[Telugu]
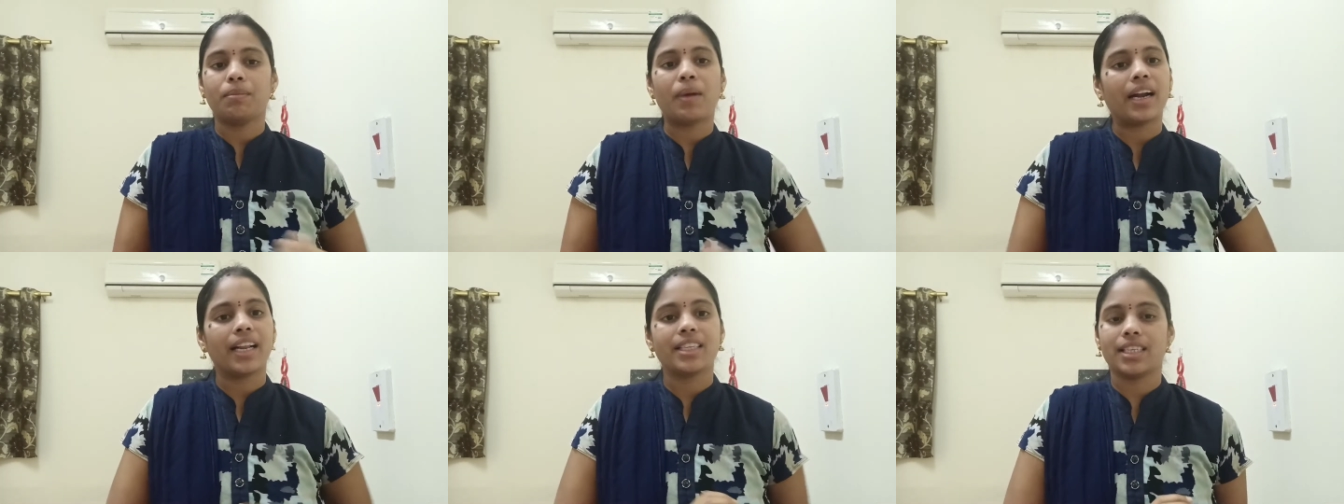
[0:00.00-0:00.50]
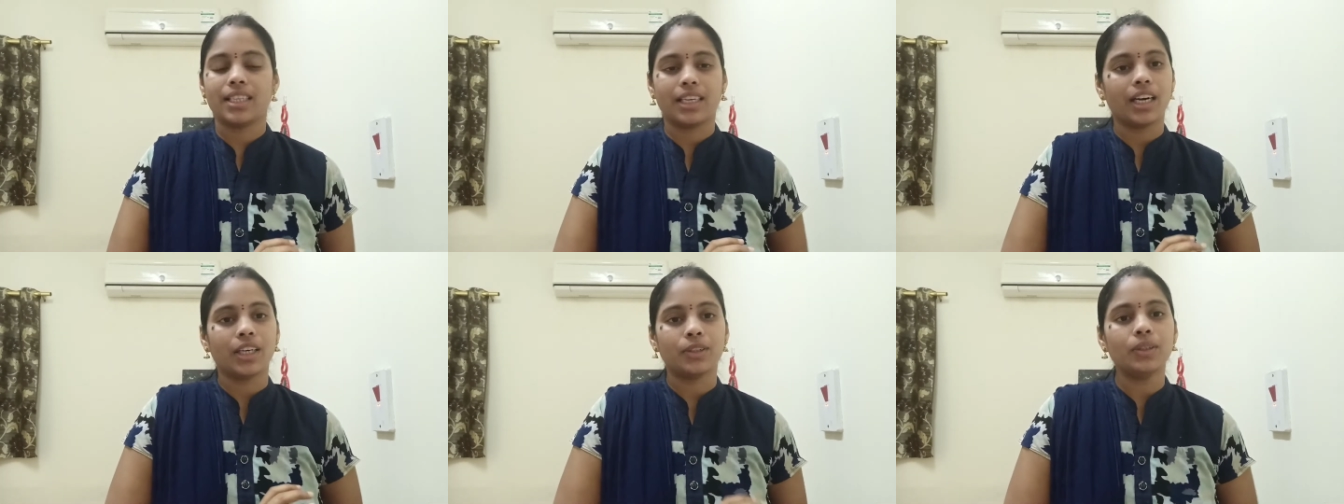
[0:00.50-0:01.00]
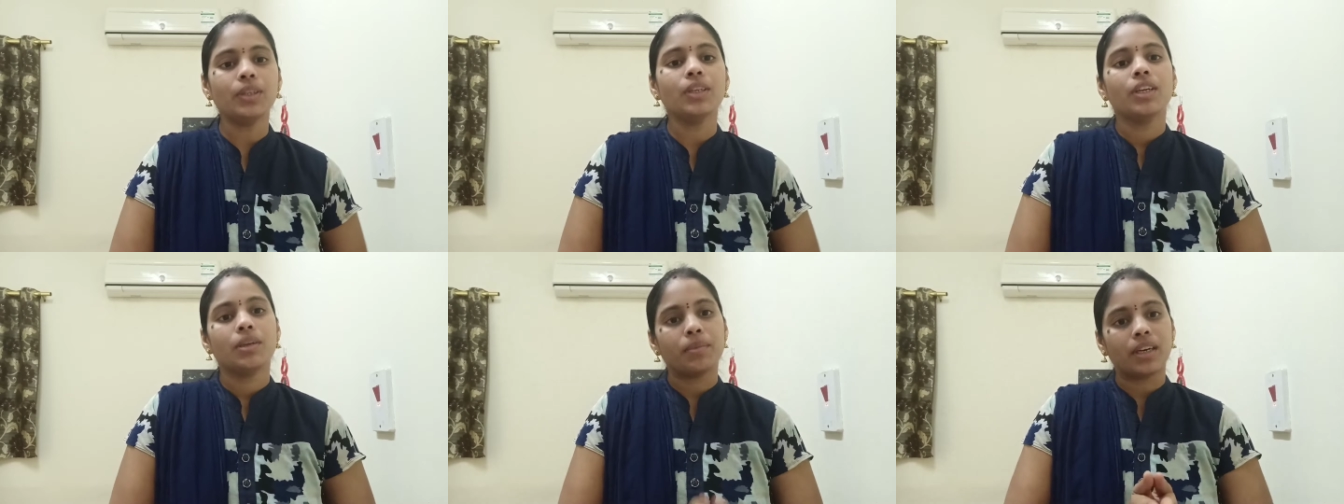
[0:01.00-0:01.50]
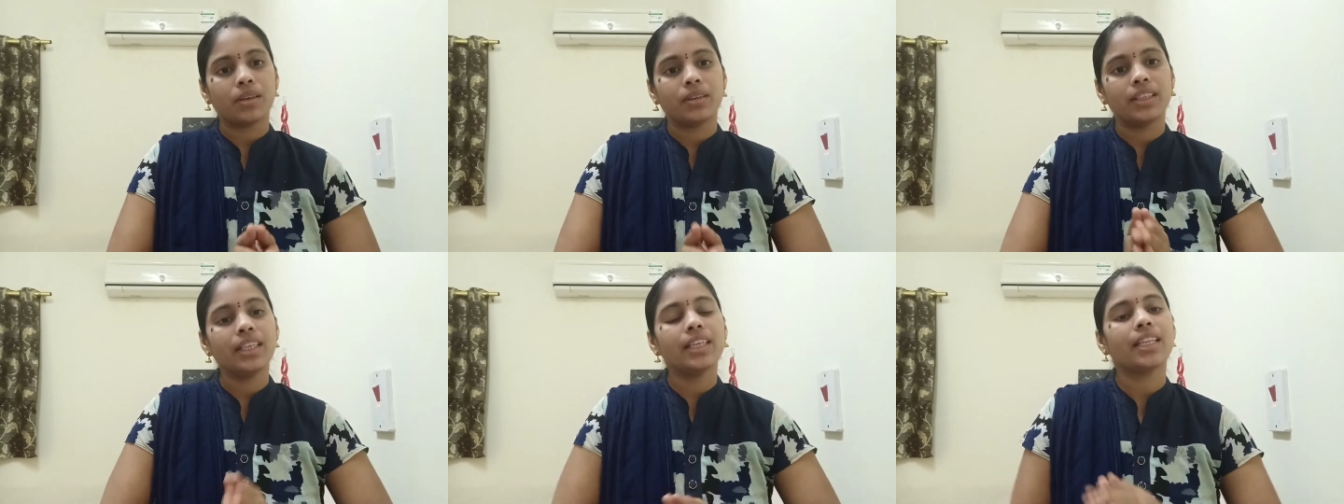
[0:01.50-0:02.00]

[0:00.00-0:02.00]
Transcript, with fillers: మానేసేది కాదు మనం ఇది